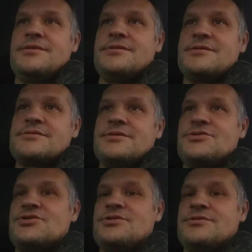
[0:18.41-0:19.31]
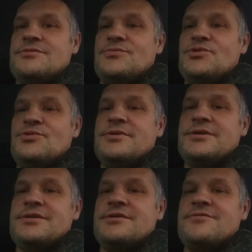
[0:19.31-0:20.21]
достаточно
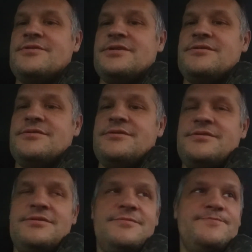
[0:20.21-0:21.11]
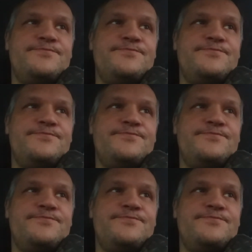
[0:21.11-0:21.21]
много адекватных,